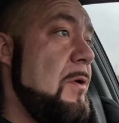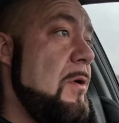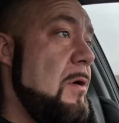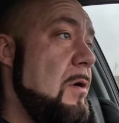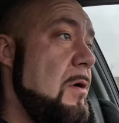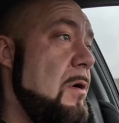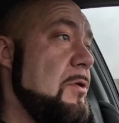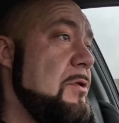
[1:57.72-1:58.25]

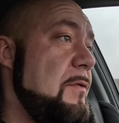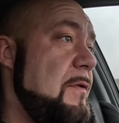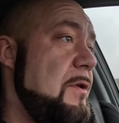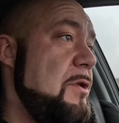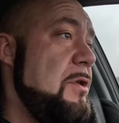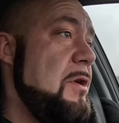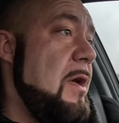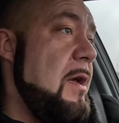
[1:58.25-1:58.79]
bo
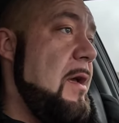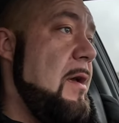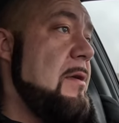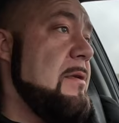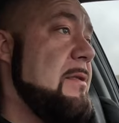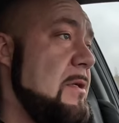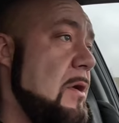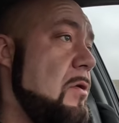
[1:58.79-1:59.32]
oczywiście
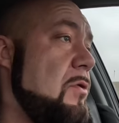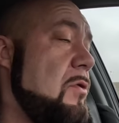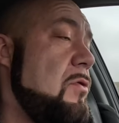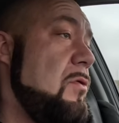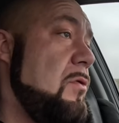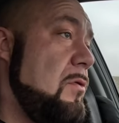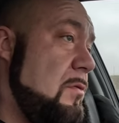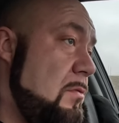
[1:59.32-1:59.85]
sąd
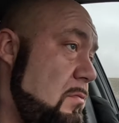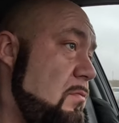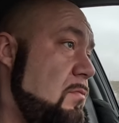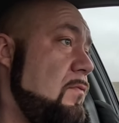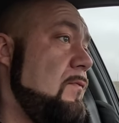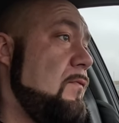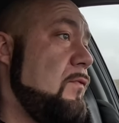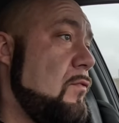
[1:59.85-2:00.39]

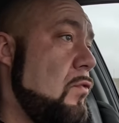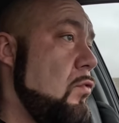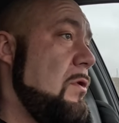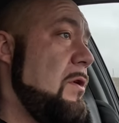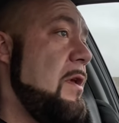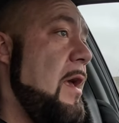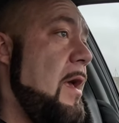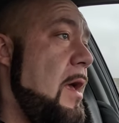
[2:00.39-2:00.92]
y,
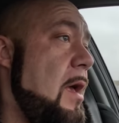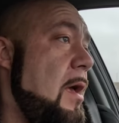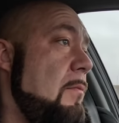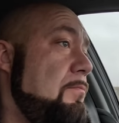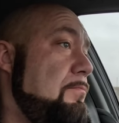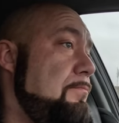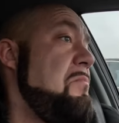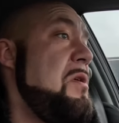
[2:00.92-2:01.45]
kłótnie,
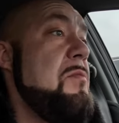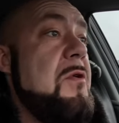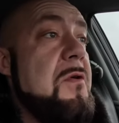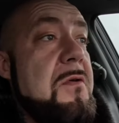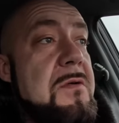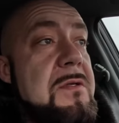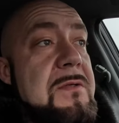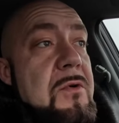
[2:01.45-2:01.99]
mimo
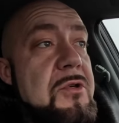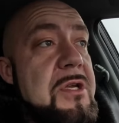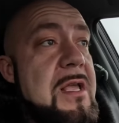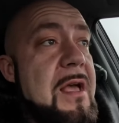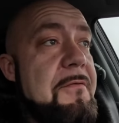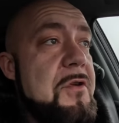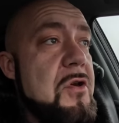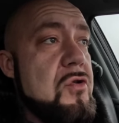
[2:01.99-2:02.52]

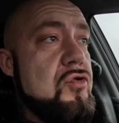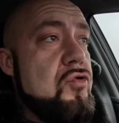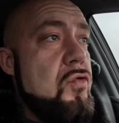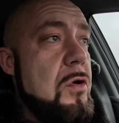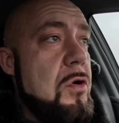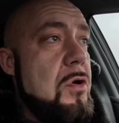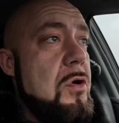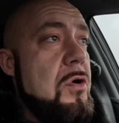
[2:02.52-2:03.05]
złożenia wniosku
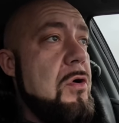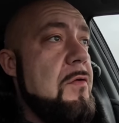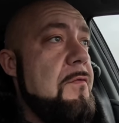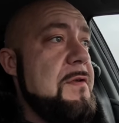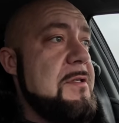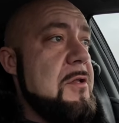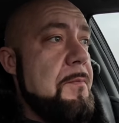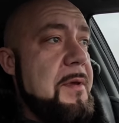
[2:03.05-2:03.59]
o
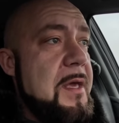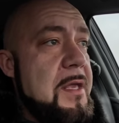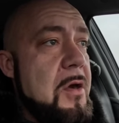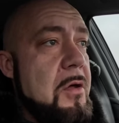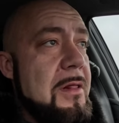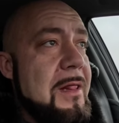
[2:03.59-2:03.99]
wystąpienie